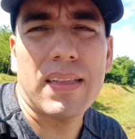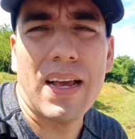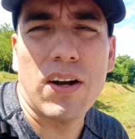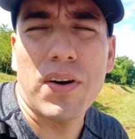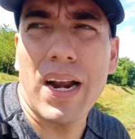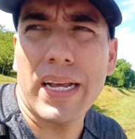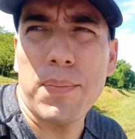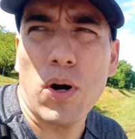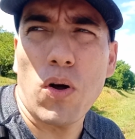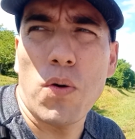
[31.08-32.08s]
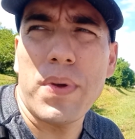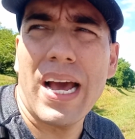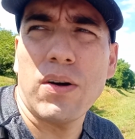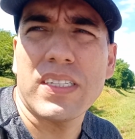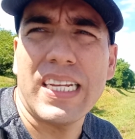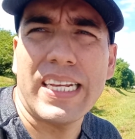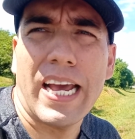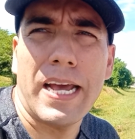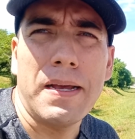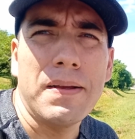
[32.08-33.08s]
días con el equipo colombiano, así
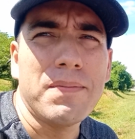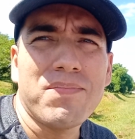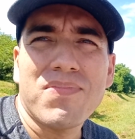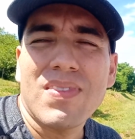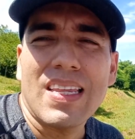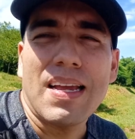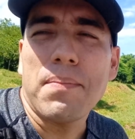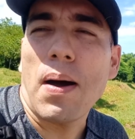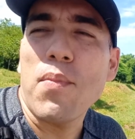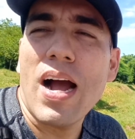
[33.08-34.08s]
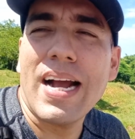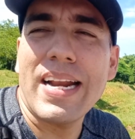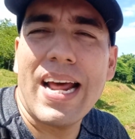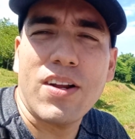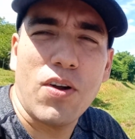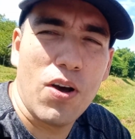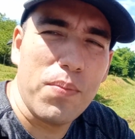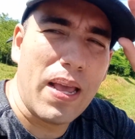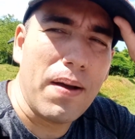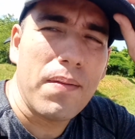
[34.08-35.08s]
que vamos a ganar
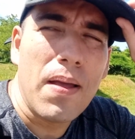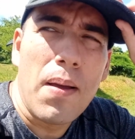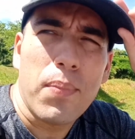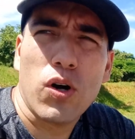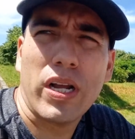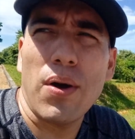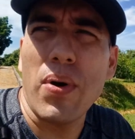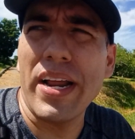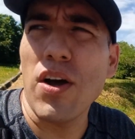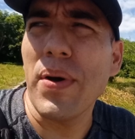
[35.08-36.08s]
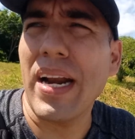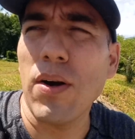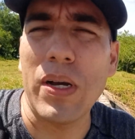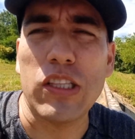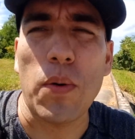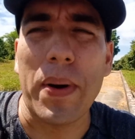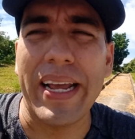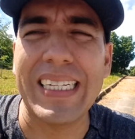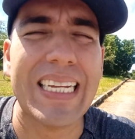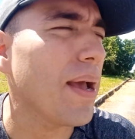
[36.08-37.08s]
Colombia. Pero qué bueno ver a nuestro
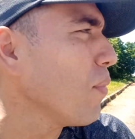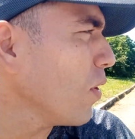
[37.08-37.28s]
país en